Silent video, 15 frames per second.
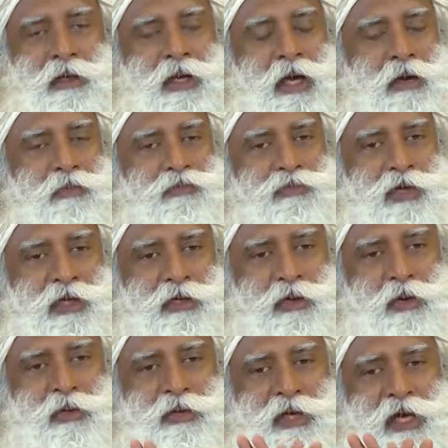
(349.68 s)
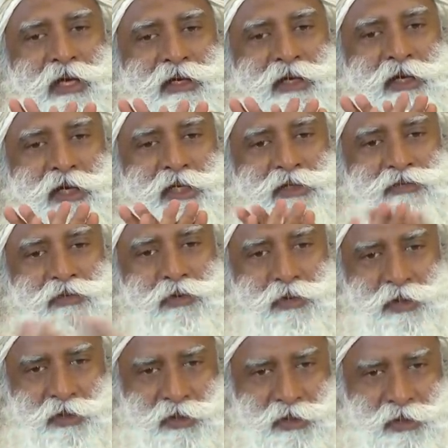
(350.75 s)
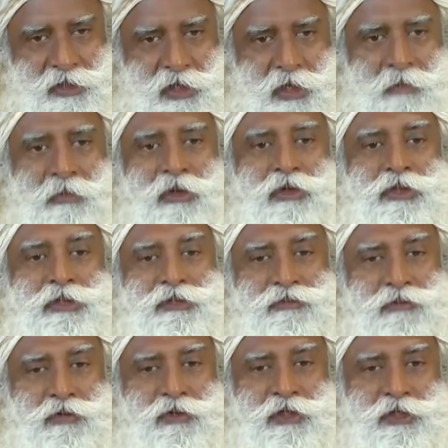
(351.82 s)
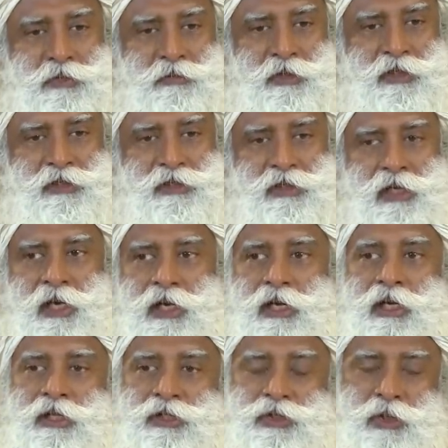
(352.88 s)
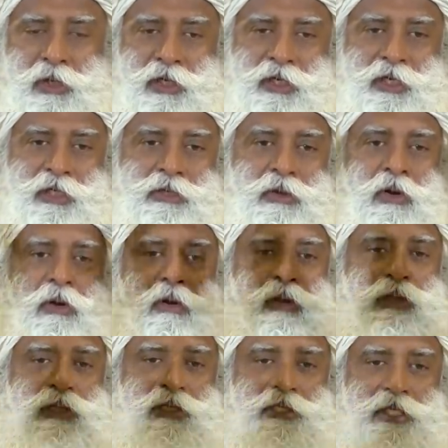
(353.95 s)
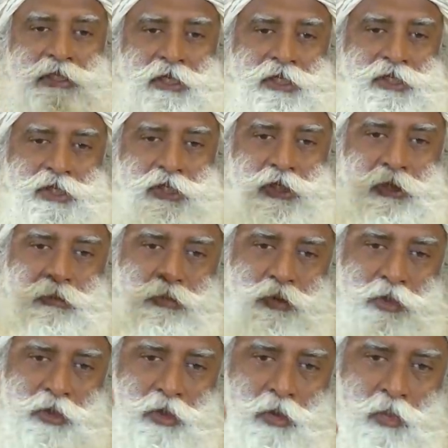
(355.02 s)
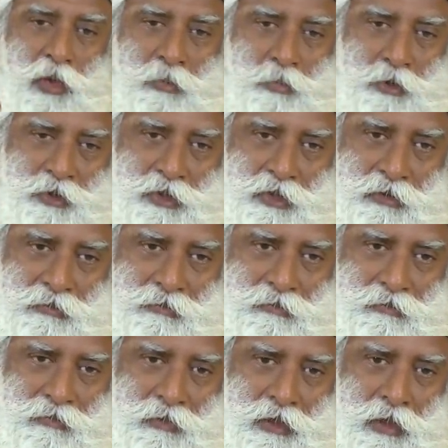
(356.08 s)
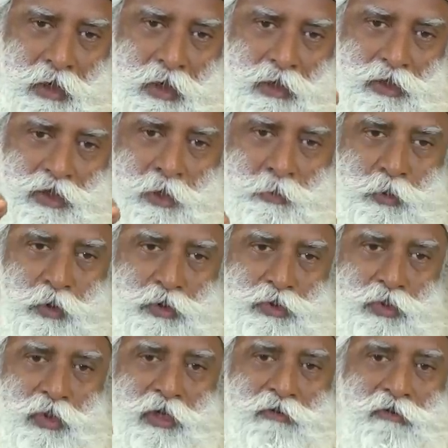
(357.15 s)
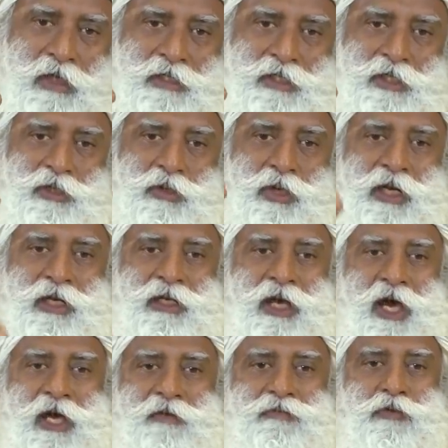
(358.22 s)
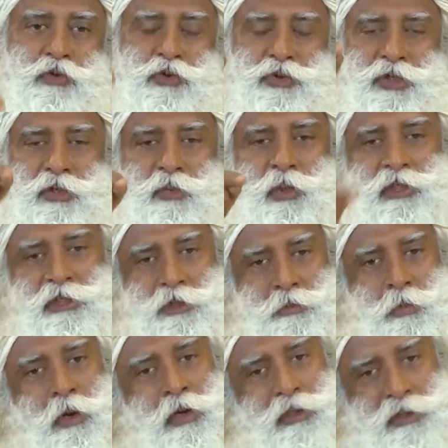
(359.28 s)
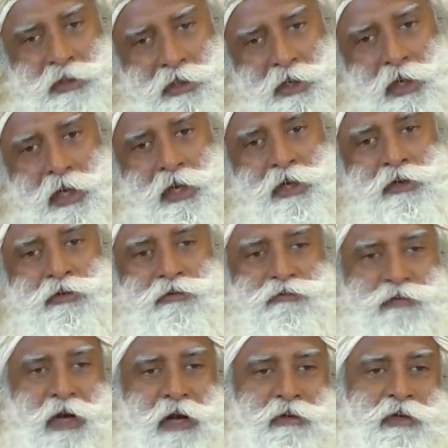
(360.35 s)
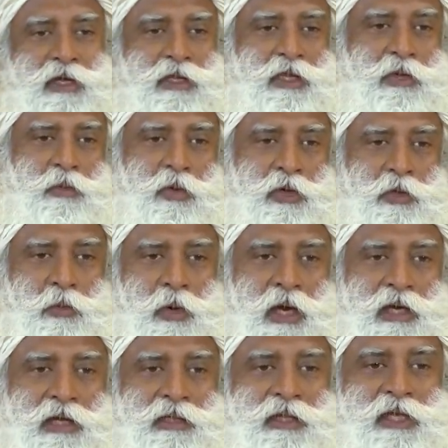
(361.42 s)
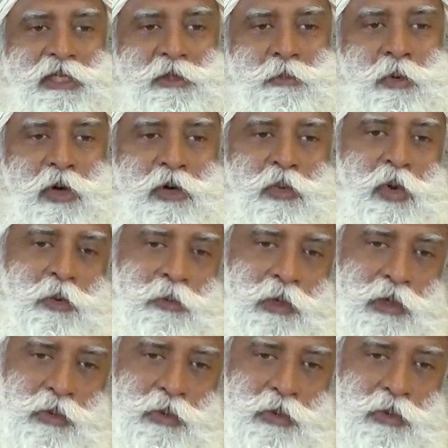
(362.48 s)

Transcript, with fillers: Ahora bien, no alentamos el enfoque, porque el enfoque significa consolidar toda esta atención y ponerla en una persona. Supongamos que inviertes todo tu enfoque en un punto y no encontraste nada que valiera la pena en ese lugar.